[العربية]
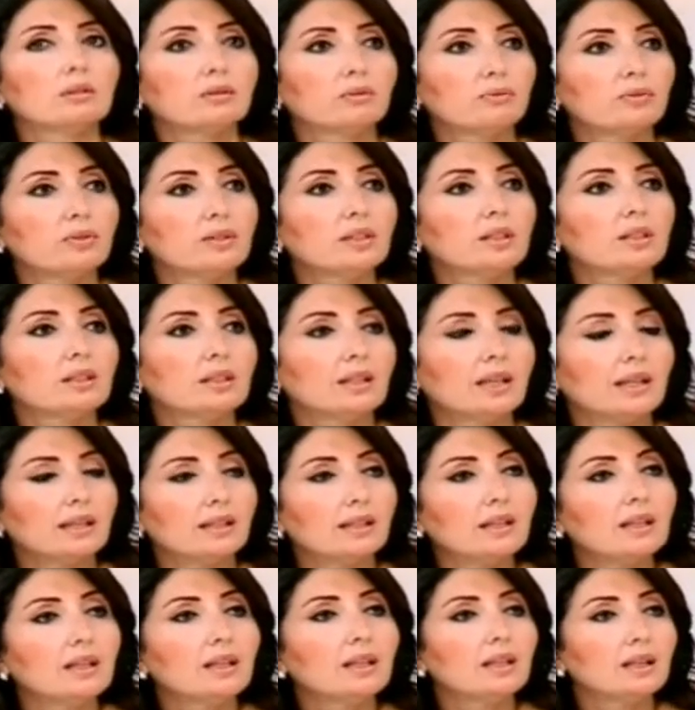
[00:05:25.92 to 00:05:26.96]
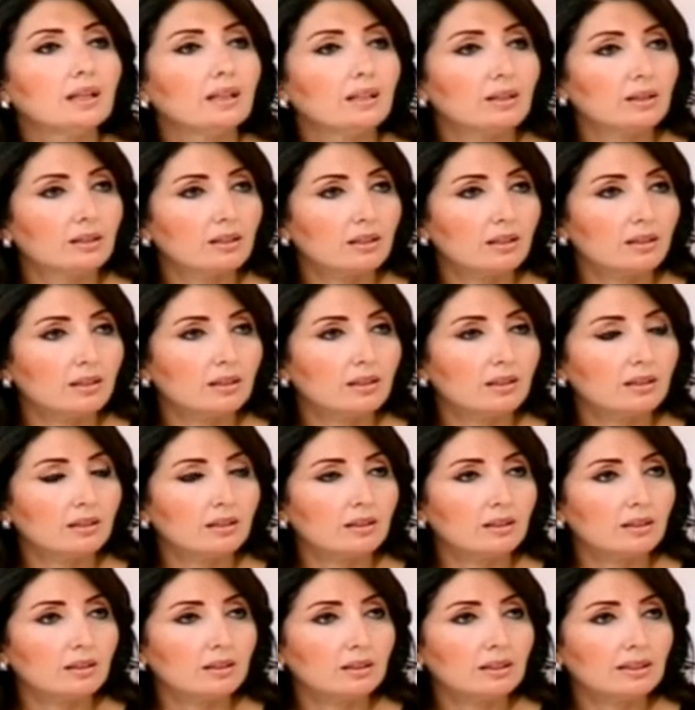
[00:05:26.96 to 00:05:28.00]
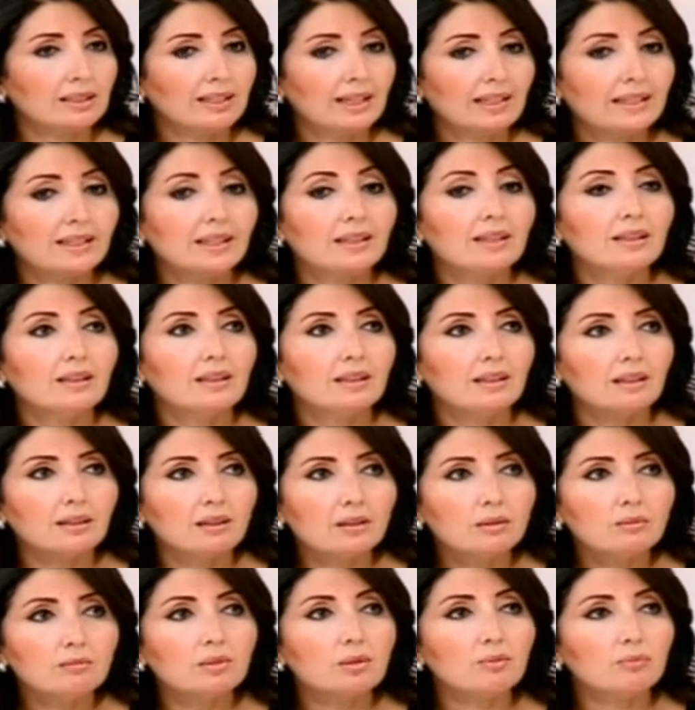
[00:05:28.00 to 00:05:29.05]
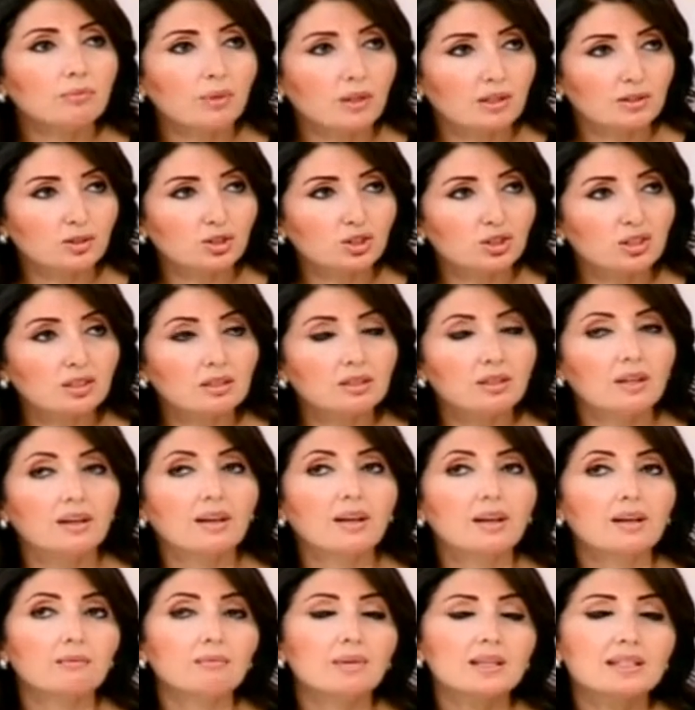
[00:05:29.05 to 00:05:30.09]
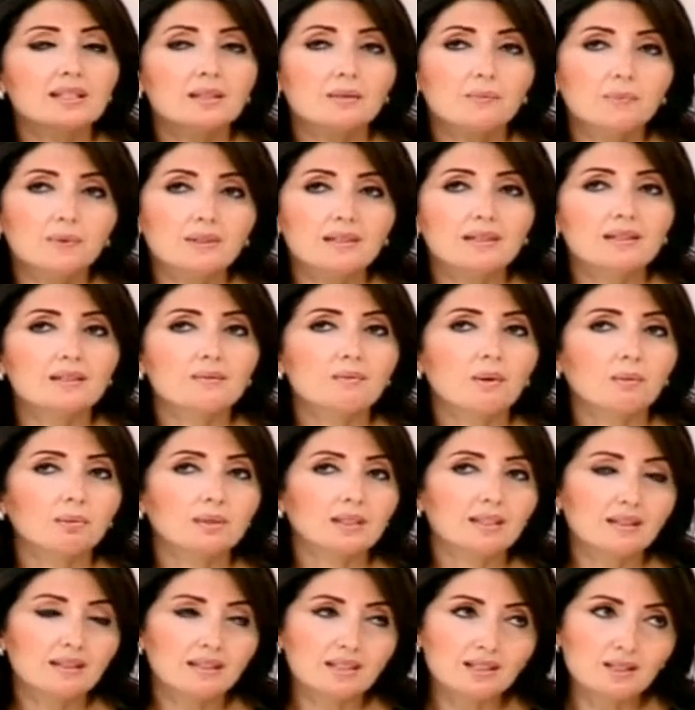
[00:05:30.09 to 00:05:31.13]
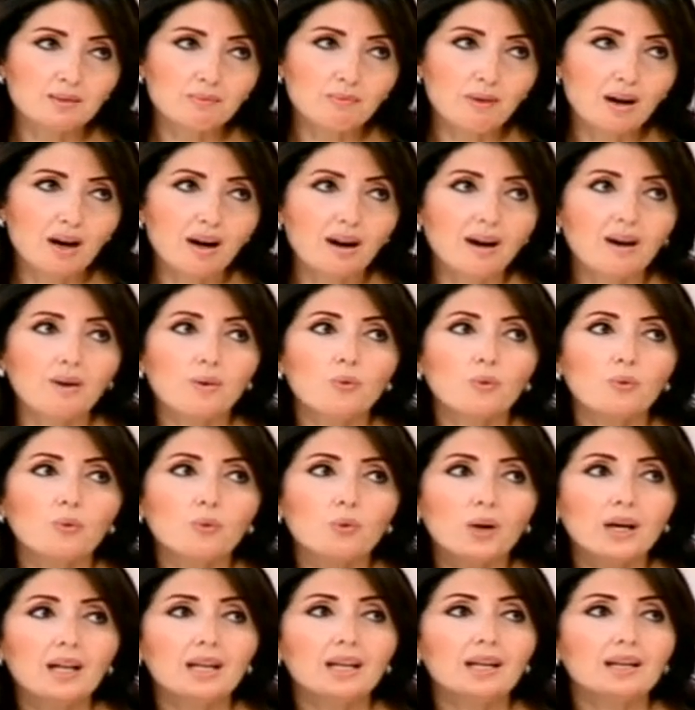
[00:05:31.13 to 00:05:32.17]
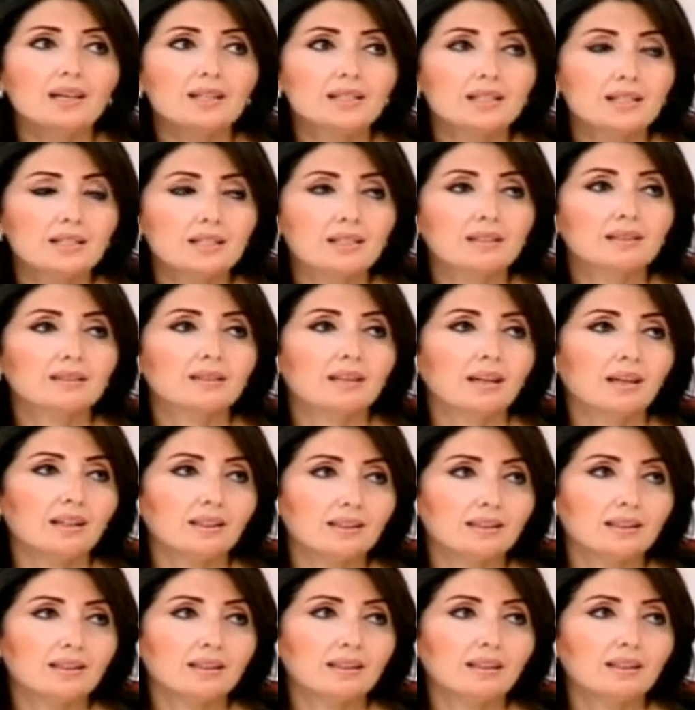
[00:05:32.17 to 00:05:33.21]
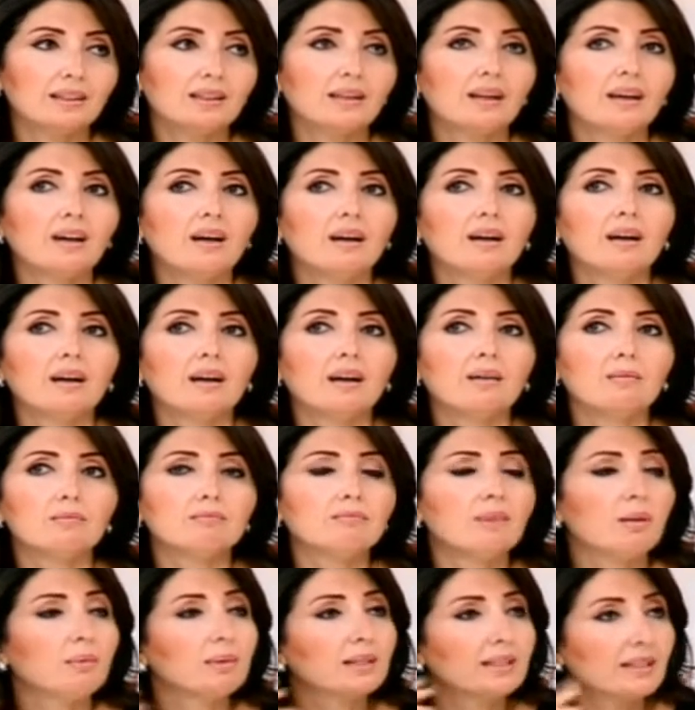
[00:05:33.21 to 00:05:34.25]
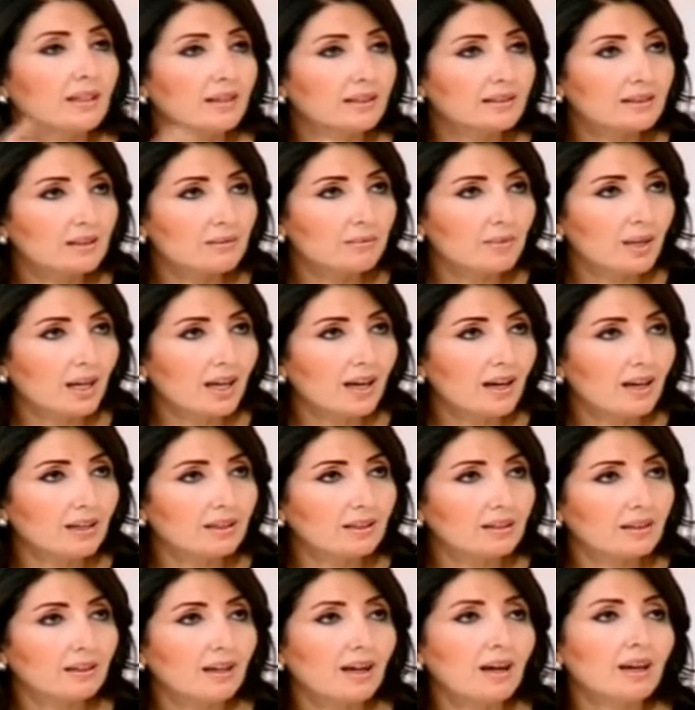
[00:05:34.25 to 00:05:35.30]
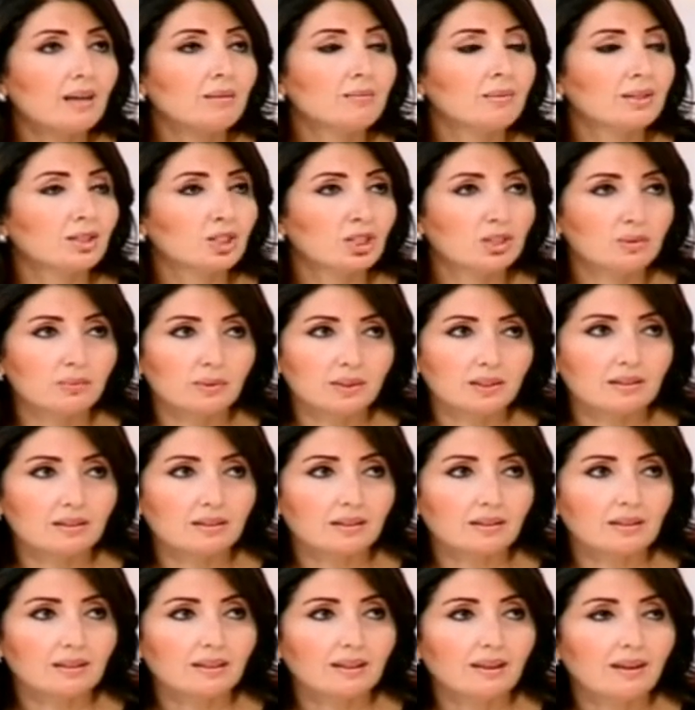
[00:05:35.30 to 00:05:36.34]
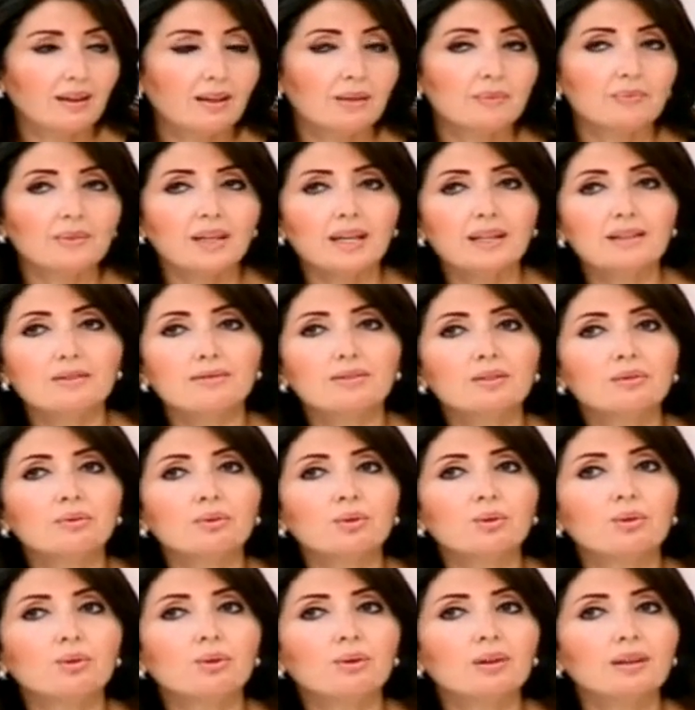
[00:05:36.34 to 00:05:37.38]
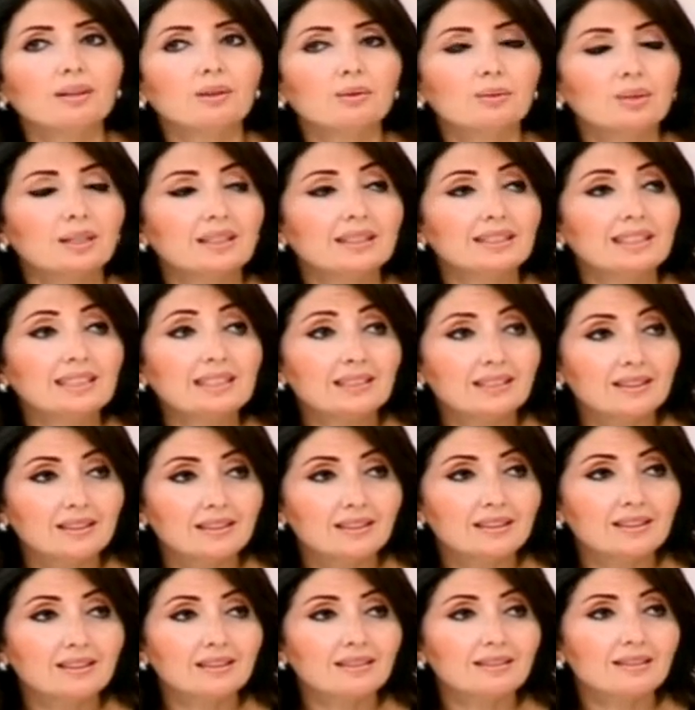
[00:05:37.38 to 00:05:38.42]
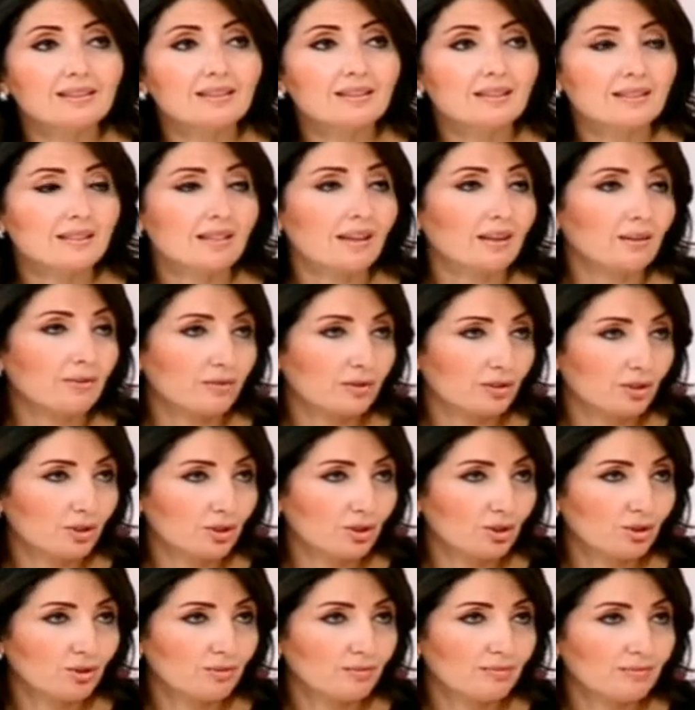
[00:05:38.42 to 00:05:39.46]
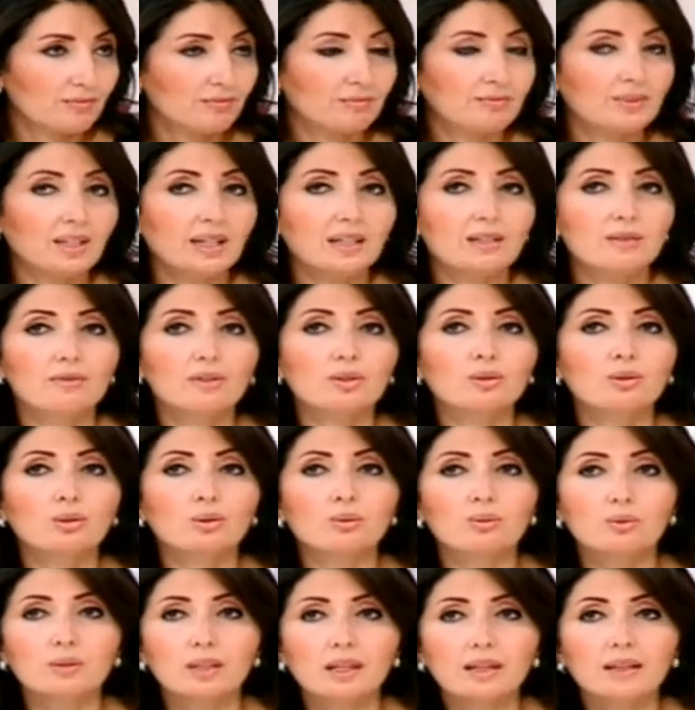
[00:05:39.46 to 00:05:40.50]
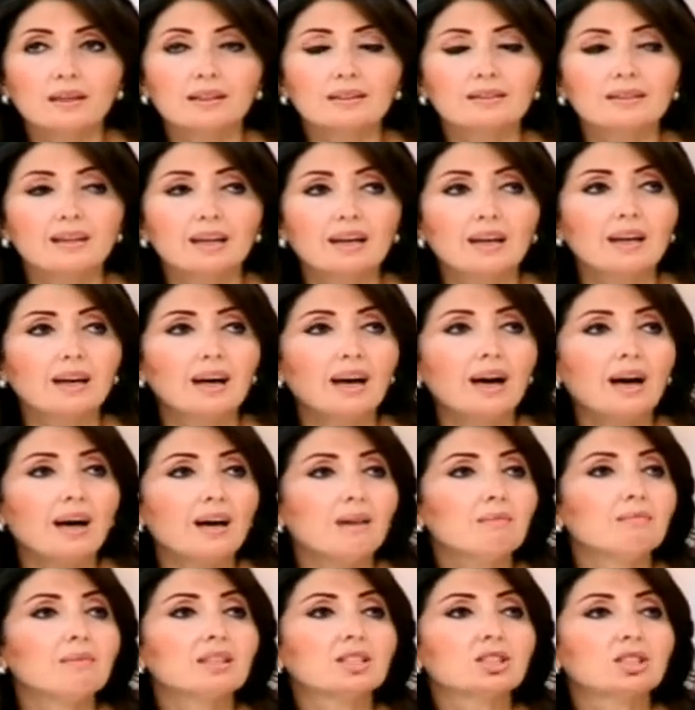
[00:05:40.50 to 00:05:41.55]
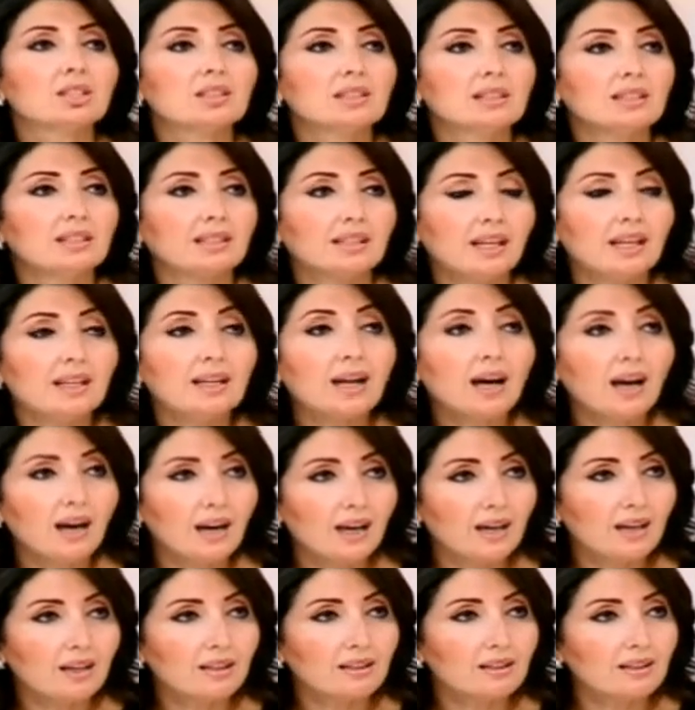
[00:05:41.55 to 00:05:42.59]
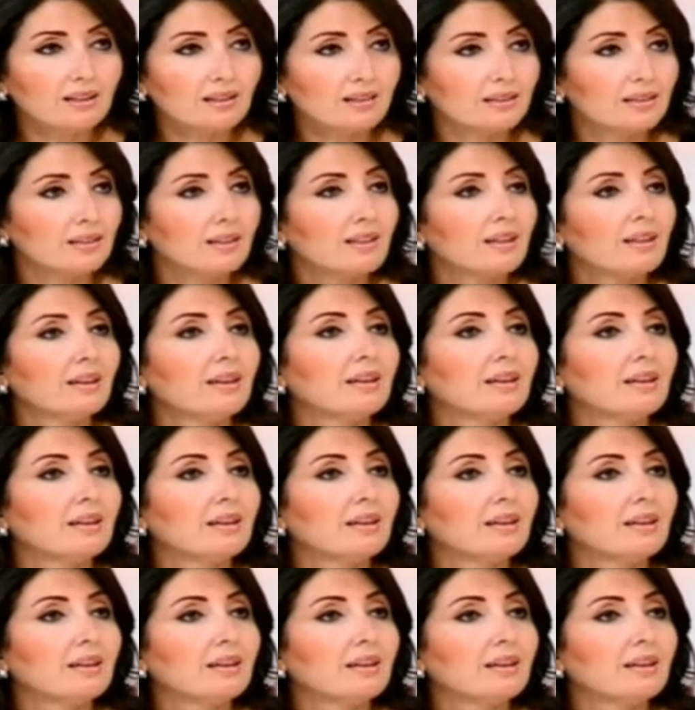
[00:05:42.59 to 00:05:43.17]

في لكل آه، لكل ام بادجت بس بليز ما بدي اسمع ولا ست قالت لي ما بدي اهتم بحالي اهم شيء بنتي نعرف انه الاولاد كثير سلفش بنعرف انه الاولاد اهم شيء للاهل هن هن